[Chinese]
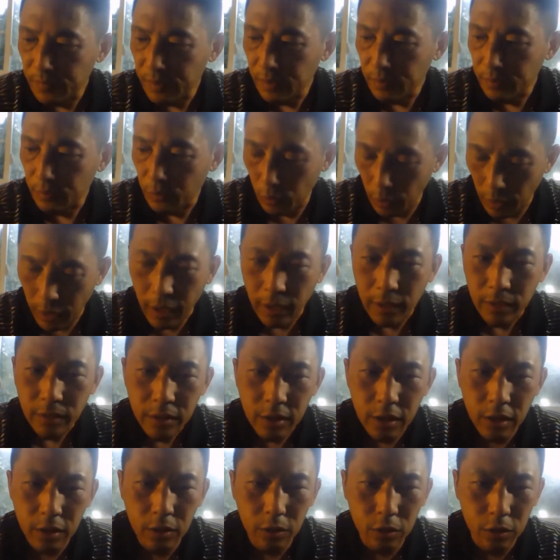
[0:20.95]
对，
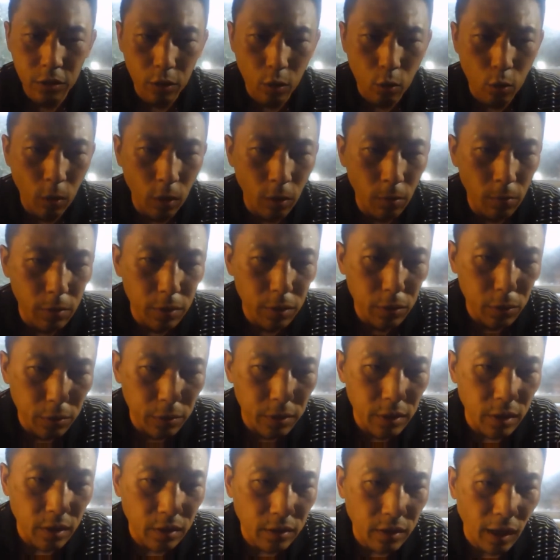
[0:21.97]
这就是郭文
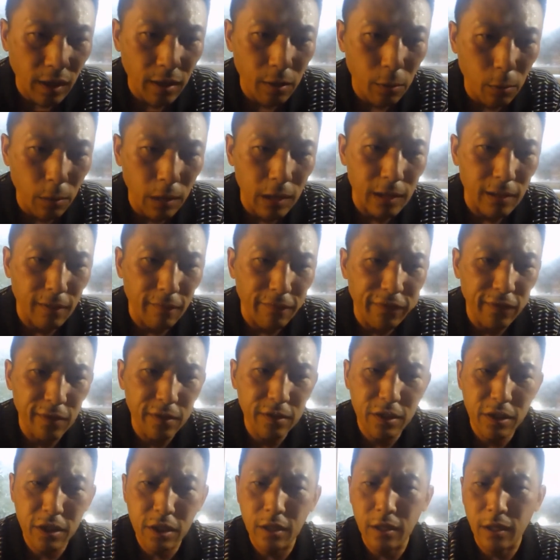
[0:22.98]
贵带坏了风
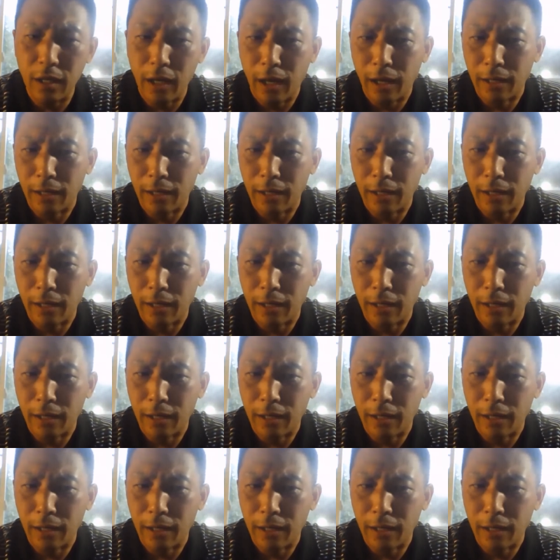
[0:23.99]
气呀，